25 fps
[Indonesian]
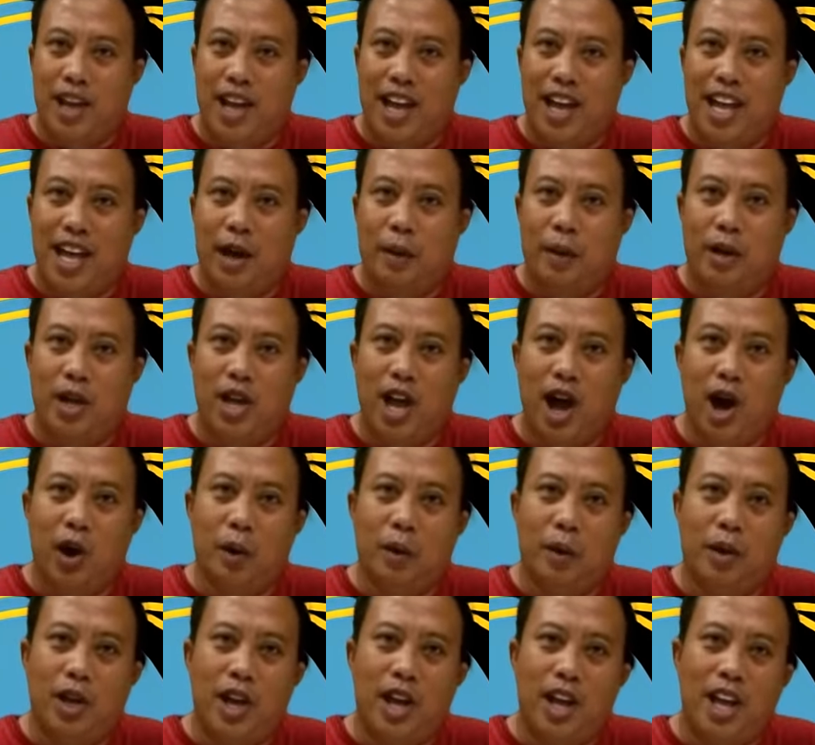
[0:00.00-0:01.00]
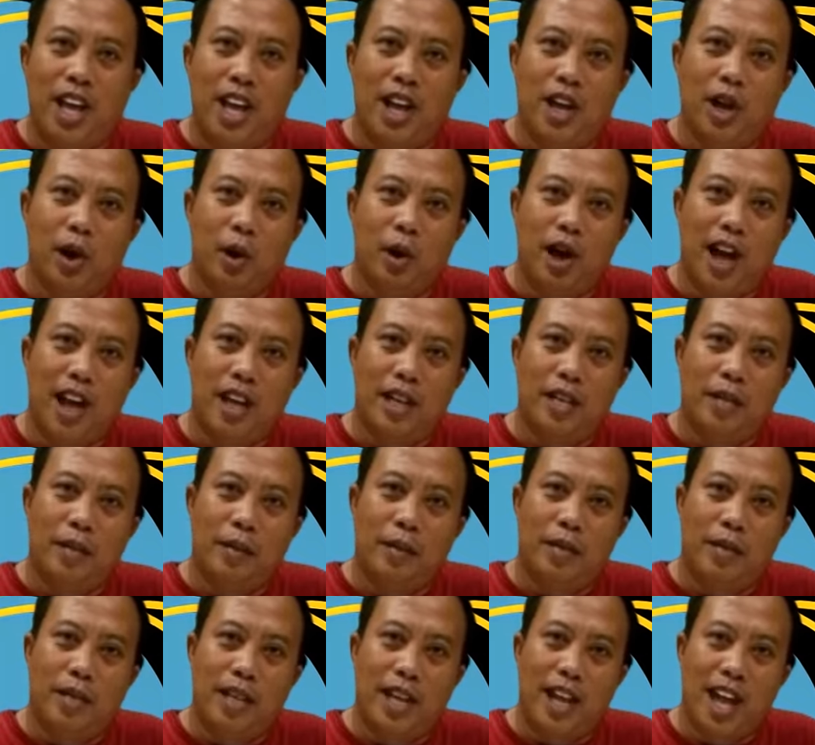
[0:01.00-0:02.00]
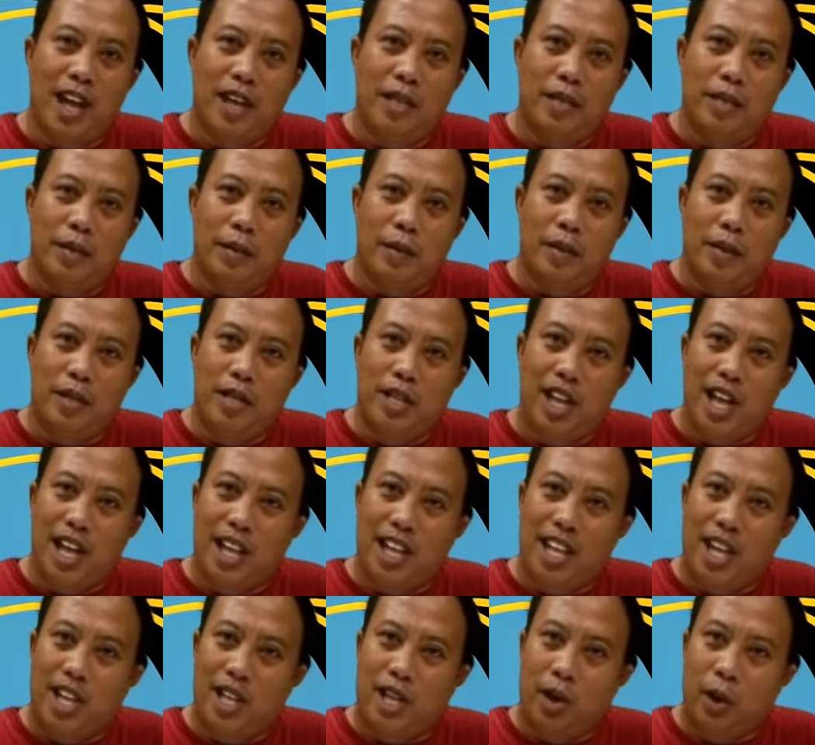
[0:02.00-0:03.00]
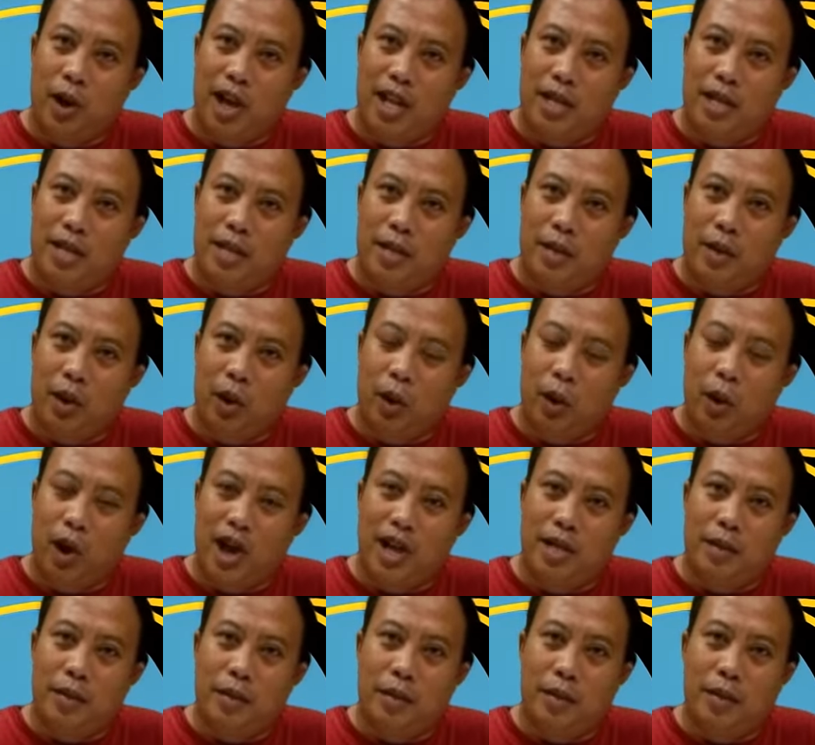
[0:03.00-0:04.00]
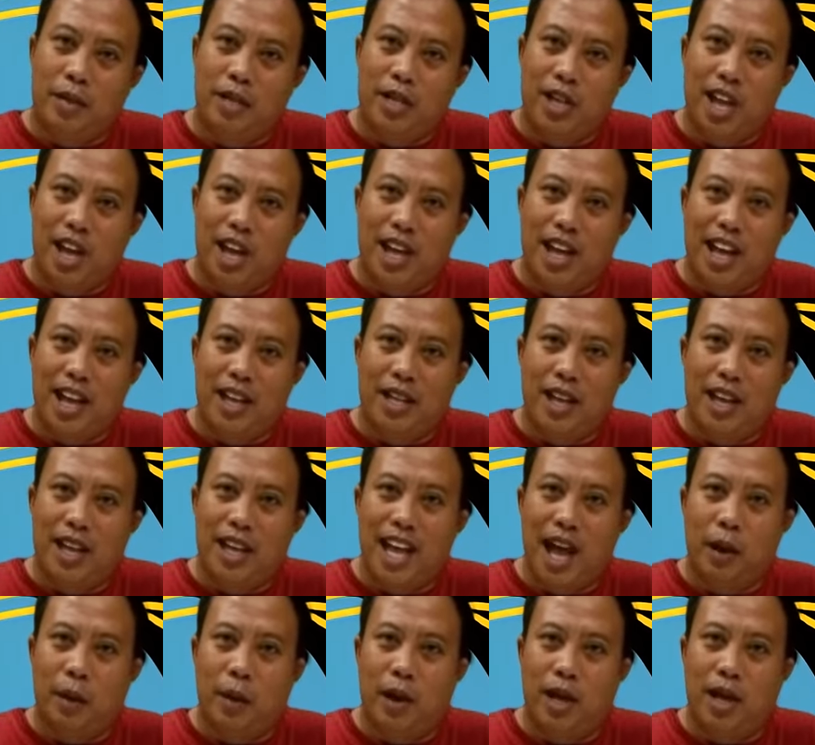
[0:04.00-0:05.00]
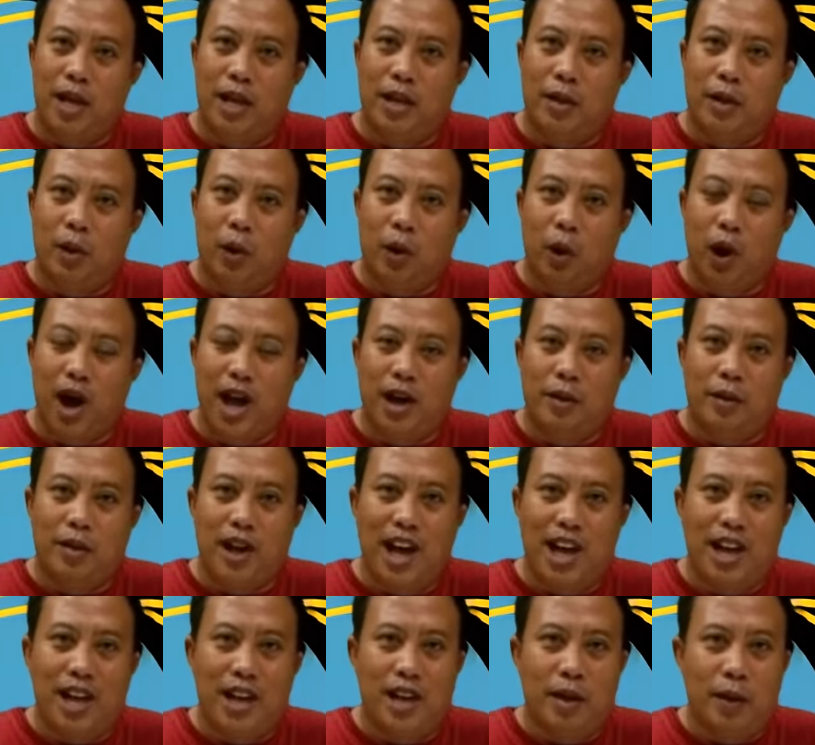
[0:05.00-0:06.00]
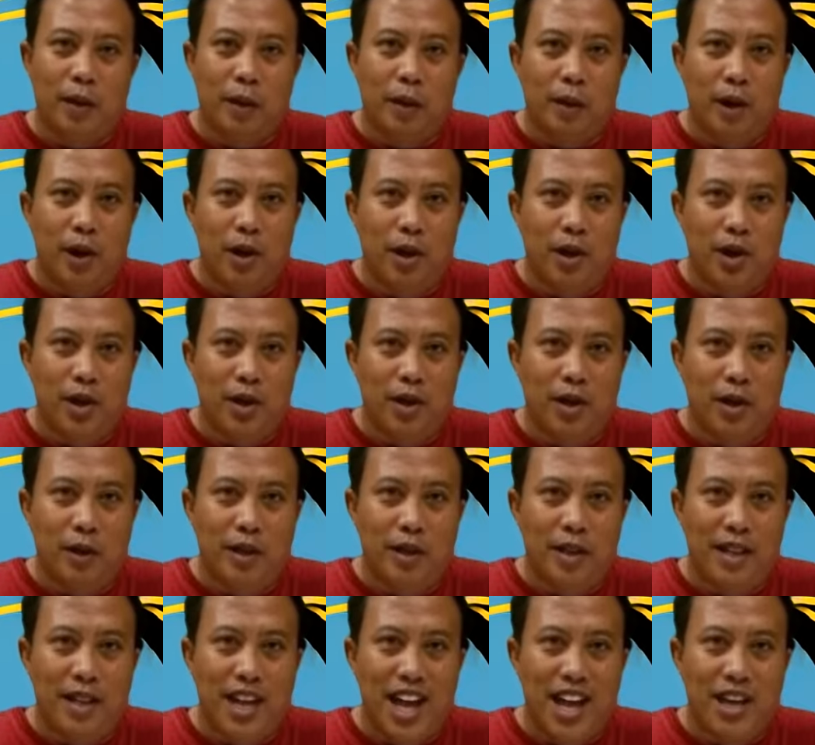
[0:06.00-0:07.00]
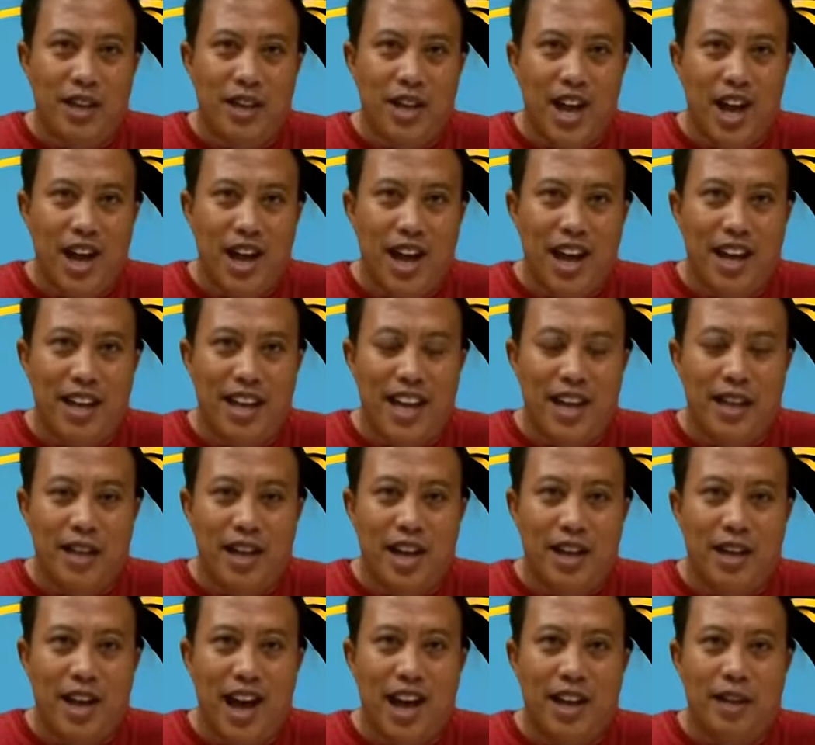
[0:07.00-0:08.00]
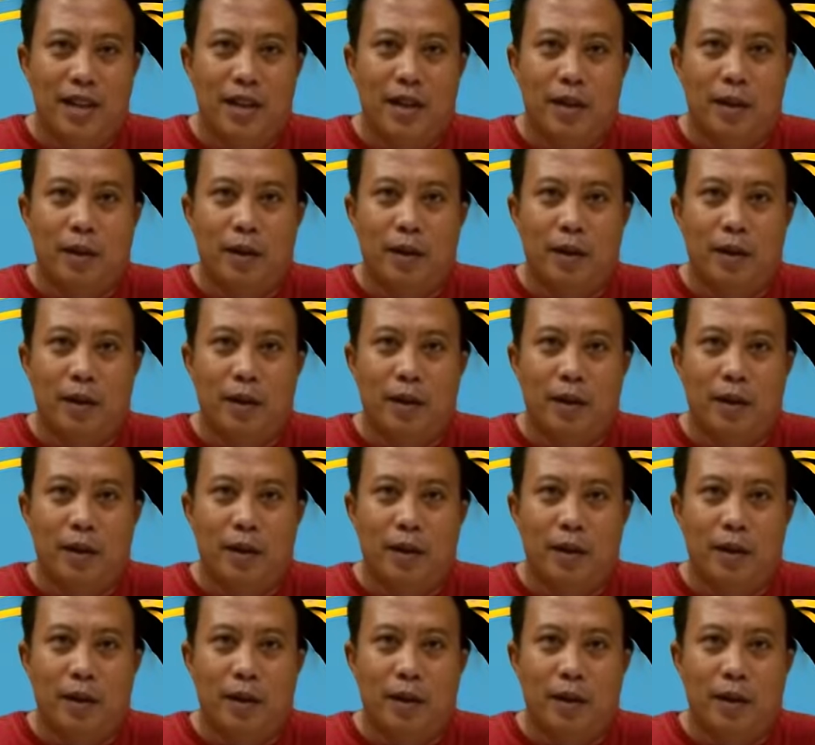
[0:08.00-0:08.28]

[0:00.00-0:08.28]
Ini mencakup jaringan lokal, LAN, jaringan luas, WAN, jaringan nirkabel, Wi-Fi, Bluetooth, dan jaringan internet.